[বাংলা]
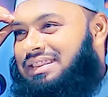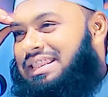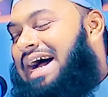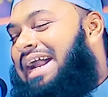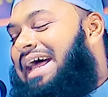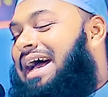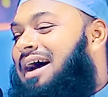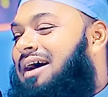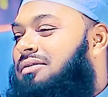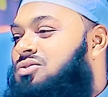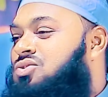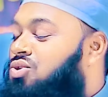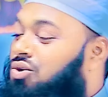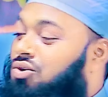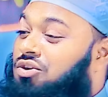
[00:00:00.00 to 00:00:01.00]
দাঁড়া
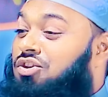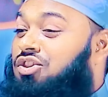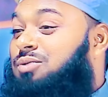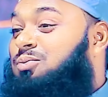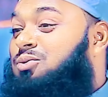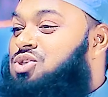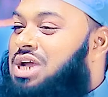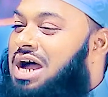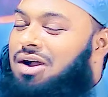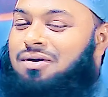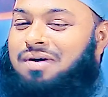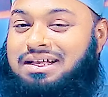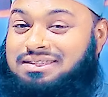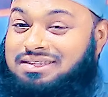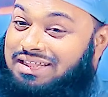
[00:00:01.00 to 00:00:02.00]
সুন্নতি
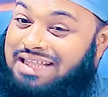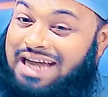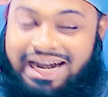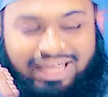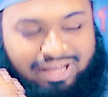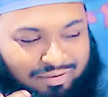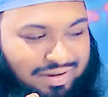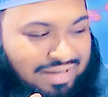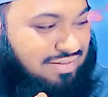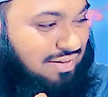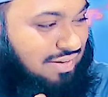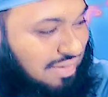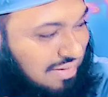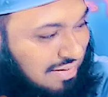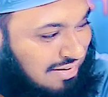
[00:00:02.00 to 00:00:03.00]
পোশাকও আছে দাড়িও
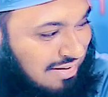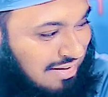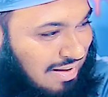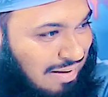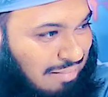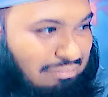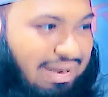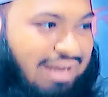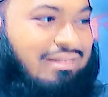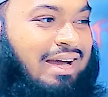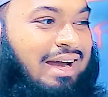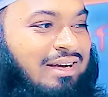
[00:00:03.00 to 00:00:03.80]
আছে মাথা